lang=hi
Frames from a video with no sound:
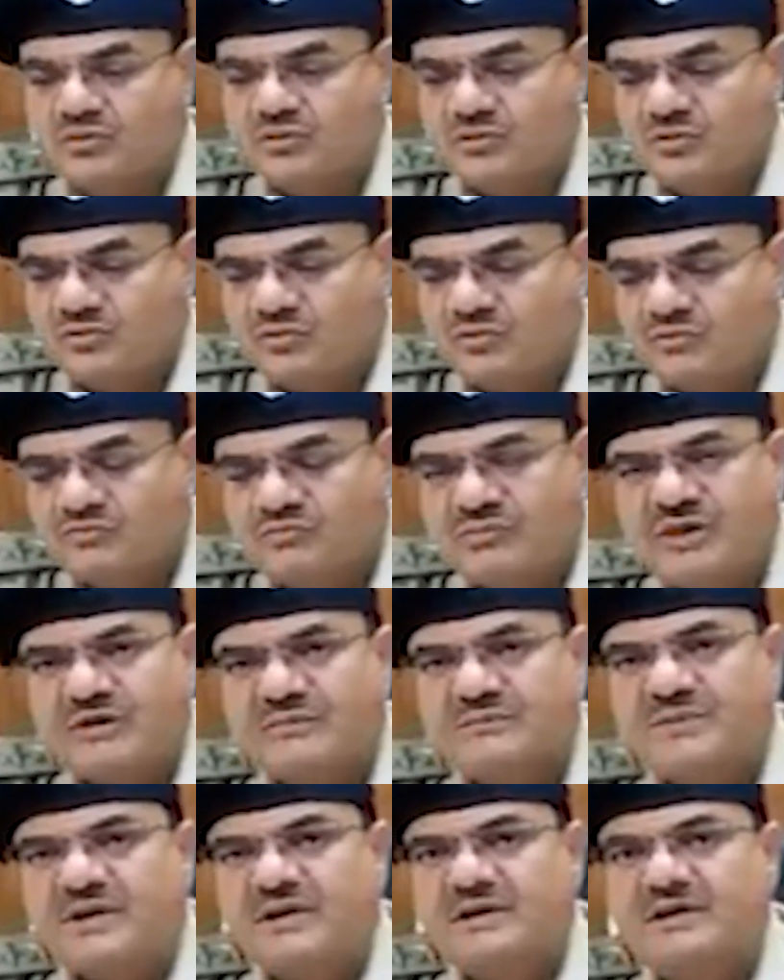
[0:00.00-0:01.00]
तो
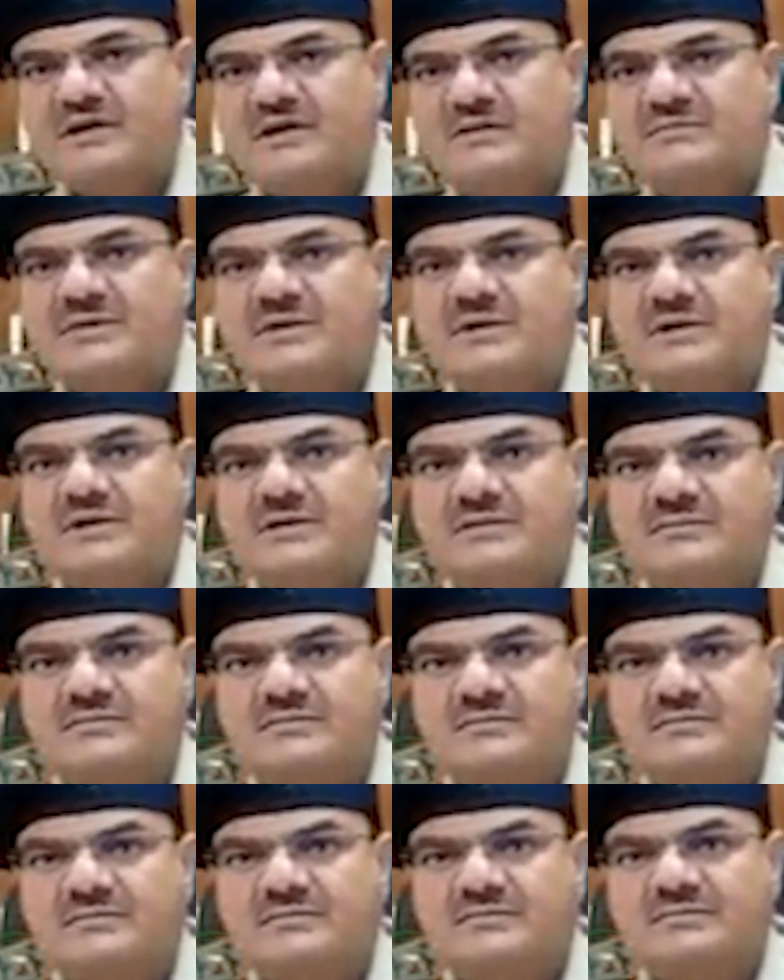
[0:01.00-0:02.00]
मेनपाल ने अपने
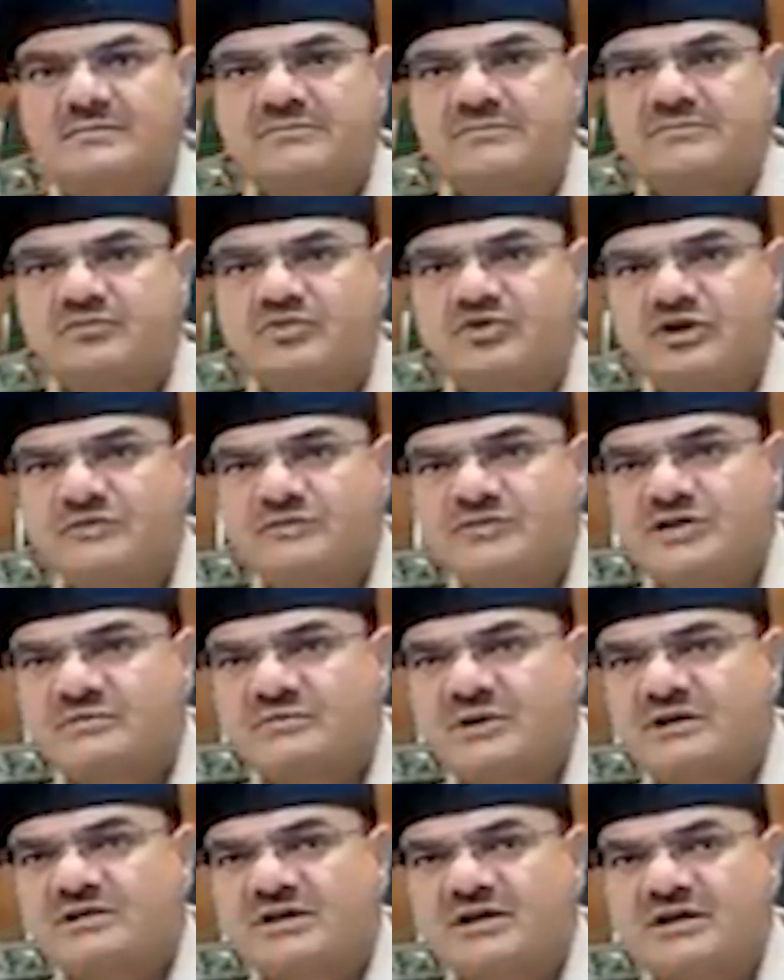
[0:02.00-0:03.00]
मुनीम
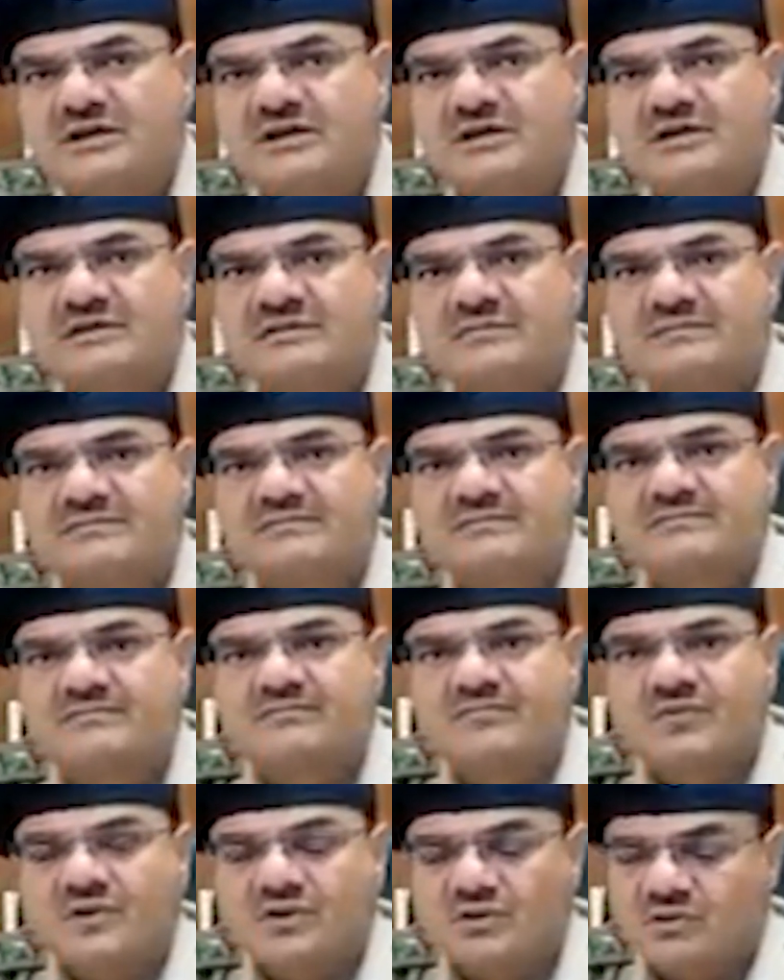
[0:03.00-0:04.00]
से बात करी
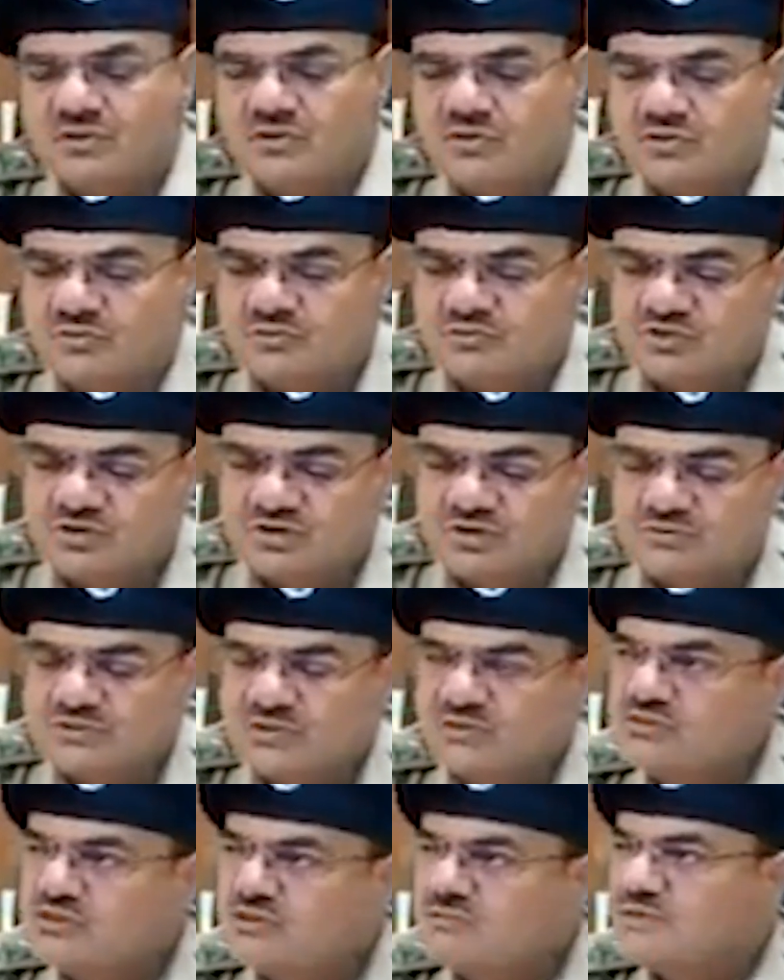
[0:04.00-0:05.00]
और मुनीम
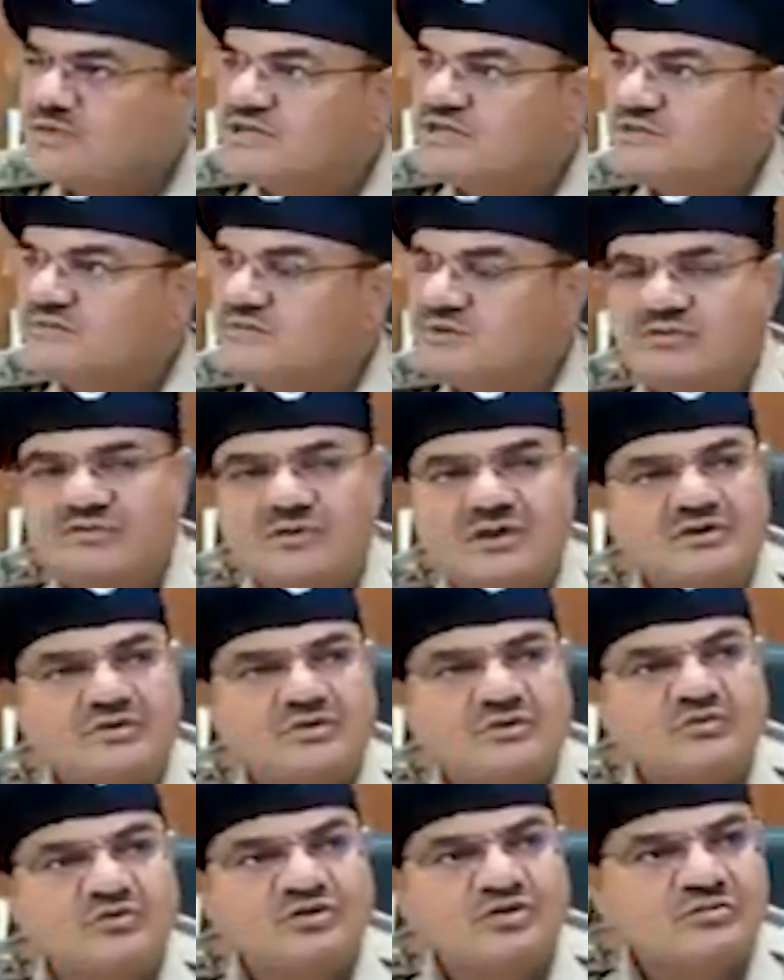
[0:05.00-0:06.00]
से उसने पैसे
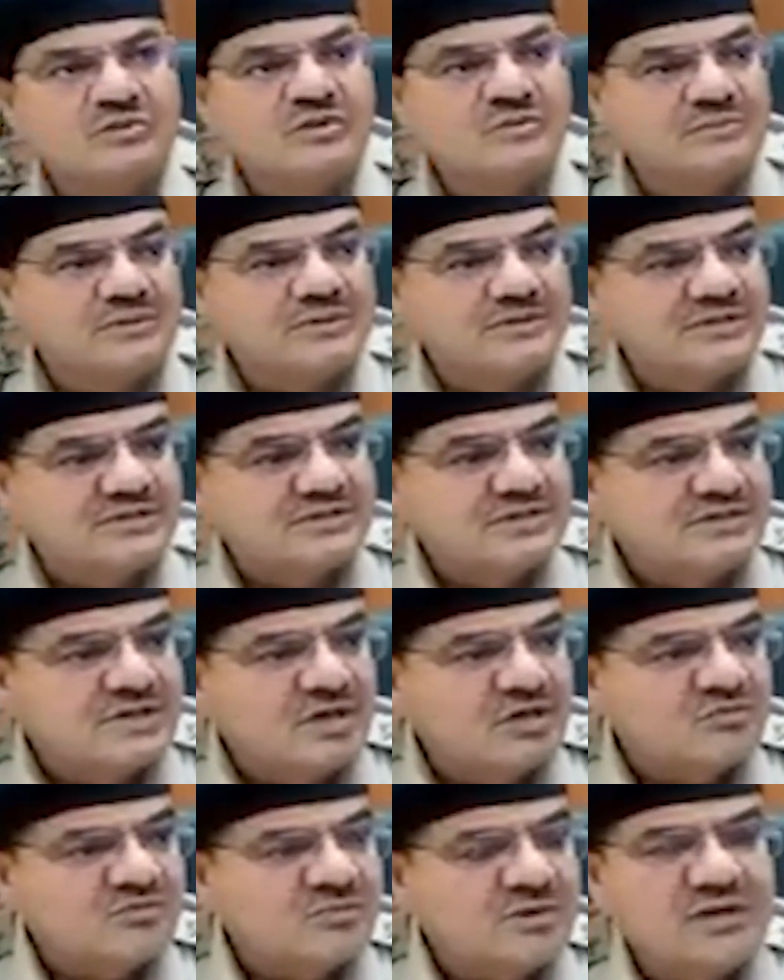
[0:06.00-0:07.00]
मंगवाए तो मुनीम ने पच्चीस
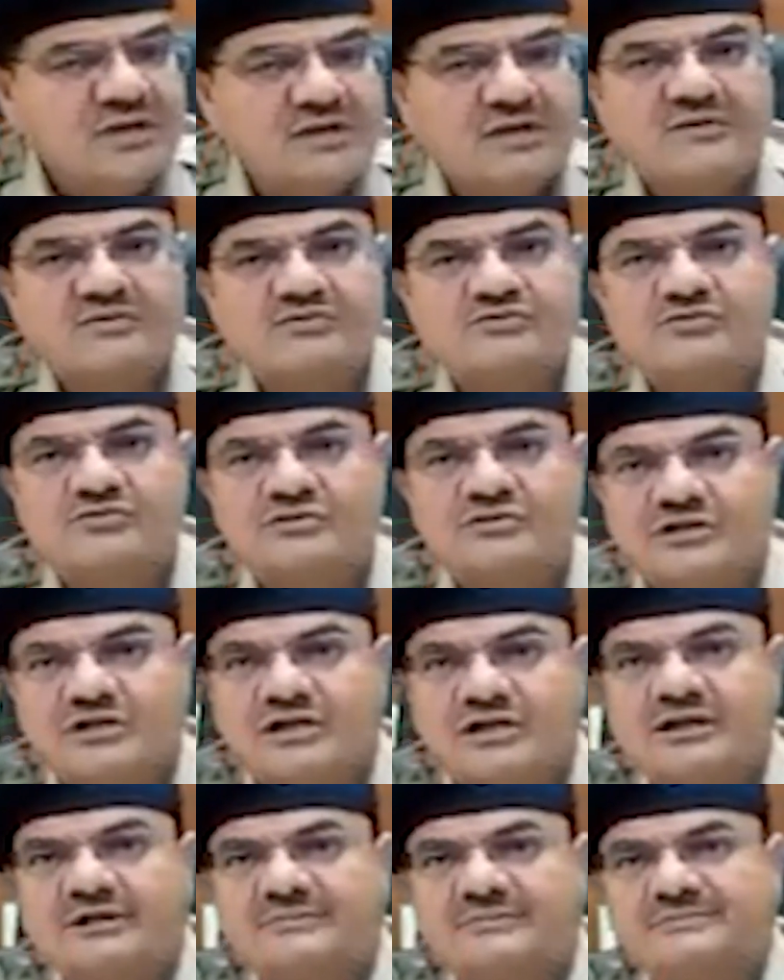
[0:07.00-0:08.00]
हज़ार रुपये लाकर उसको
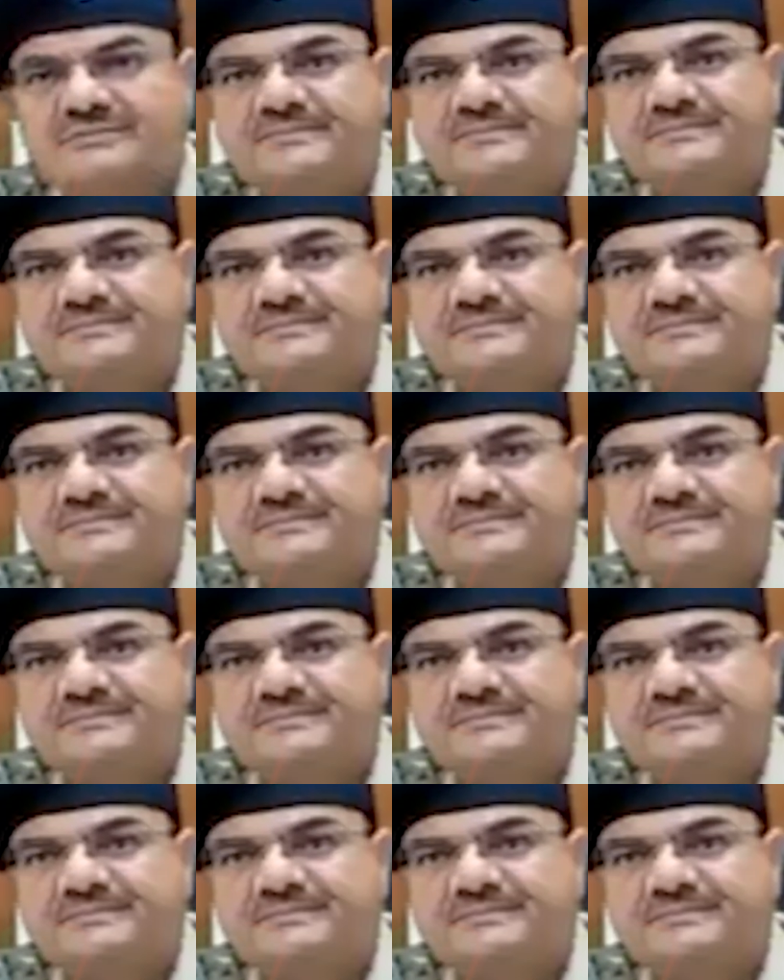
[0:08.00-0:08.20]
दिए